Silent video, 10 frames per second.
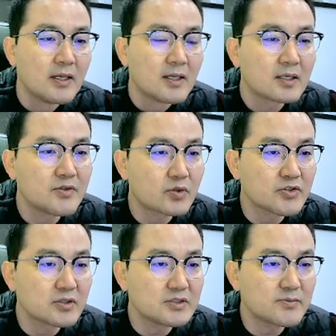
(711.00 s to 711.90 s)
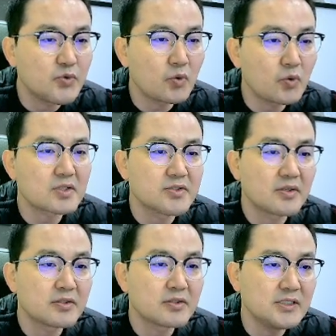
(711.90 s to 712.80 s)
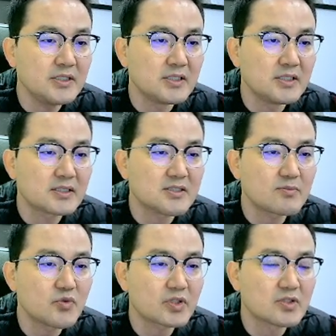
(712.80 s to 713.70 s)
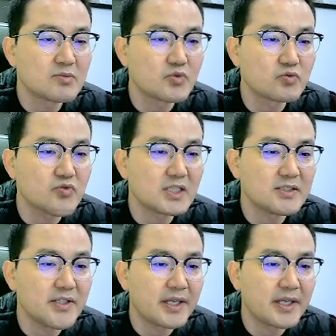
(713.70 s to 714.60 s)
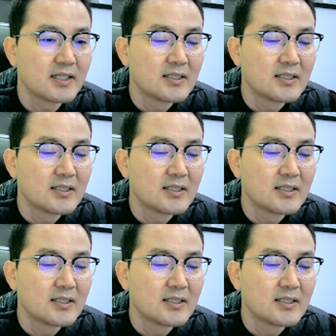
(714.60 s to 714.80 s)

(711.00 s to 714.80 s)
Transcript: 그리고 저는 지금 통일레선이 삼성에서 금촌 구간인데